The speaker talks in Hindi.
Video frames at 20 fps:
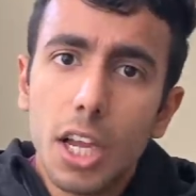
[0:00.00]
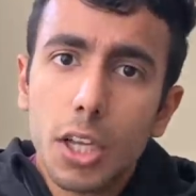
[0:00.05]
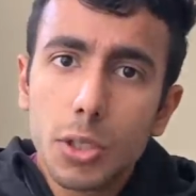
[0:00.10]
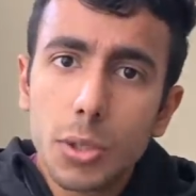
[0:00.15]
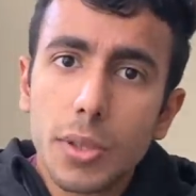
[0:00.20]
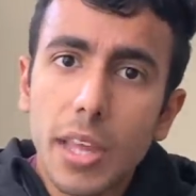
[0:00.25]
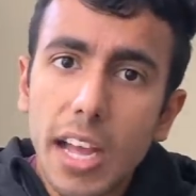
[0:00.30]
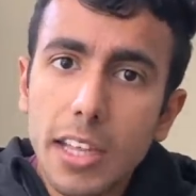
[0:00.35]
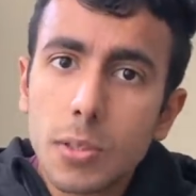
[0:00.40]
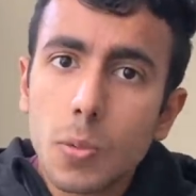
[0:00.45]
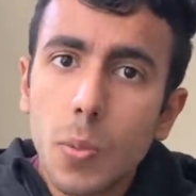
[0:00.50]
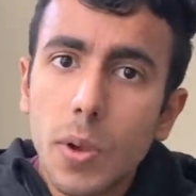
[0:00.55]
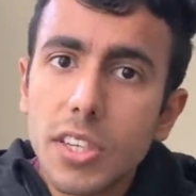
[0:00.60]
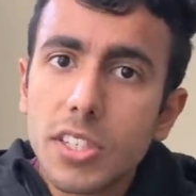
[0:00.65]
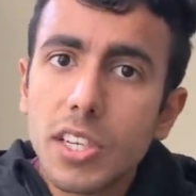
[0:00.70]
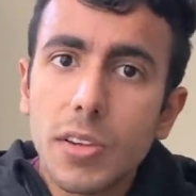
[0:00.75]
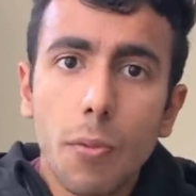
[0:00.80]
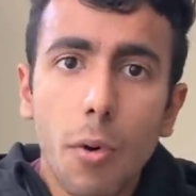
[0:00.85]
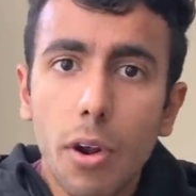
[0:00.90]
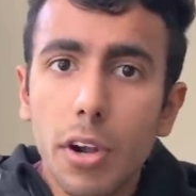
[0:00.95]
सो दैट्स
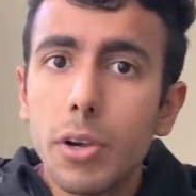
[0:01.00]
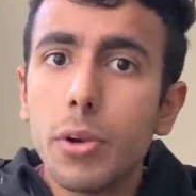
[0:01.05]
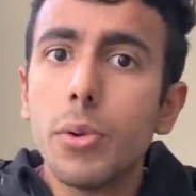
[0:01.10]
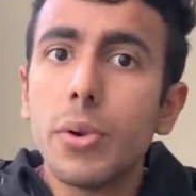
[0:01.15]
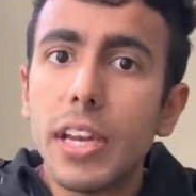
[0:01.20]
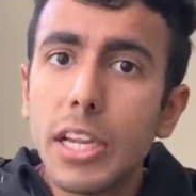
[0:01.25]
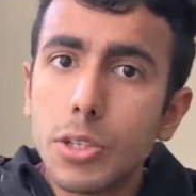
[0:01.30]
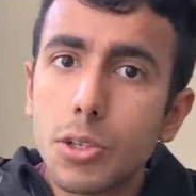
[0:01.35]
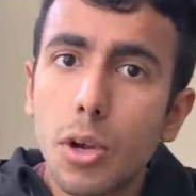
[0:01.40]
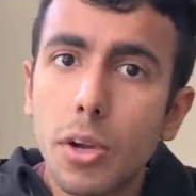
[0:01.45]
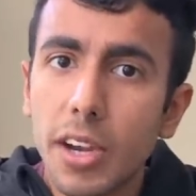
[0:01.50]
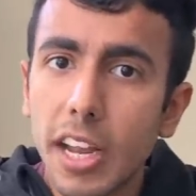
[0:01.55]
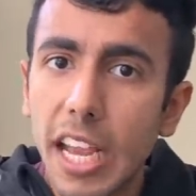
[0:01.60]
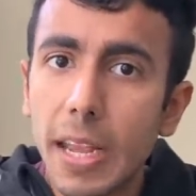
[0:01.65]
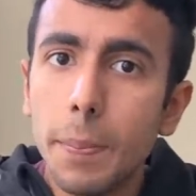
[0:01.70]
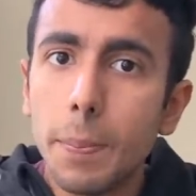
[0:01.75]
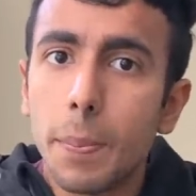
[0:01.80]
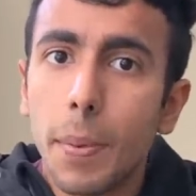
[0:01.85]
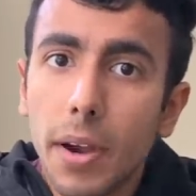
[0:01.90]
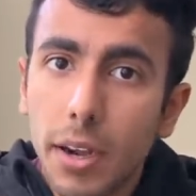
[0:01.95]
वाई शी वॉन्ट टू रीच ऑन
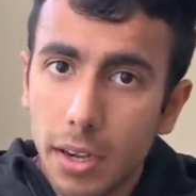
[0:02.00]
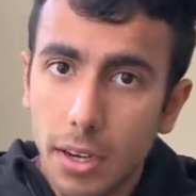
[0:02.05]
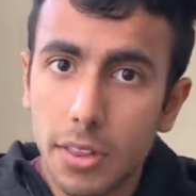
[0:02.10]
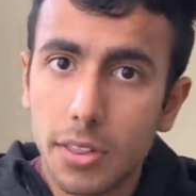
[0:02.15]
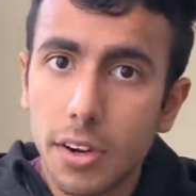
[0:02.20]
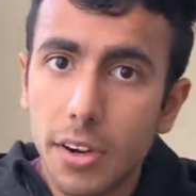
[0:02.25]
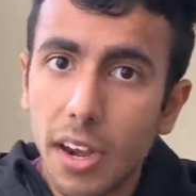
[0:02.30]
टाइम बट